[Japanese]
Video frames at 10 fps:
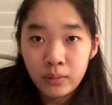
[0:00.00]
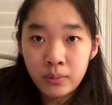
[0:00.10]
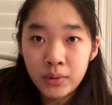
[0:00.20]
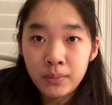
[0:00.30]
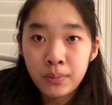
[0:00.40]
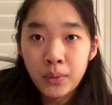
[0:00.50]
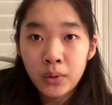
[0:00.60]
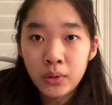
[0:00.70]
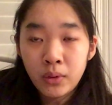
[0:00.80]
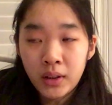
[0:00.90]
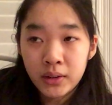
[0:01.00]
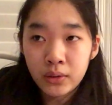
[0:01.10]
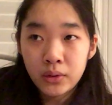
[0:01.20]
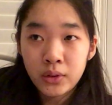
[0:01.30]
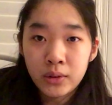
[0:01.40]
文法とか
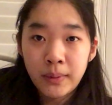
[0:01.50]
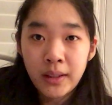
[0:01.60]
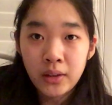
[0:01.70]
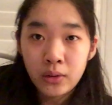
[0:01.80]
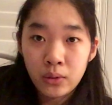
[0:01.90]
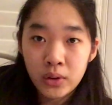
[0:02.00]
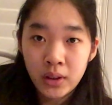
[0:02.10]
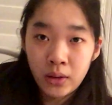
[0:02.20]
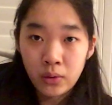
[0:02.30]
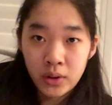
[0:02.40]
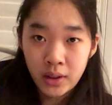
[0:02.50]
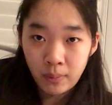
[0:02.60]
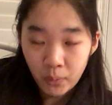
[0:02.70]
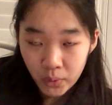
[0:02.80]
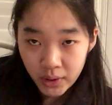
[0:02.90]
そういう勉強をしたとした
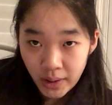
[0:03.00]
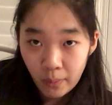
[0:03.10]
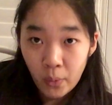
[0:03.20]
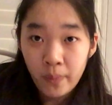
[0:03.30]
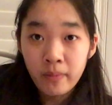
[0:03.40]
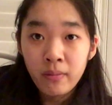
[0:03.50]
もしても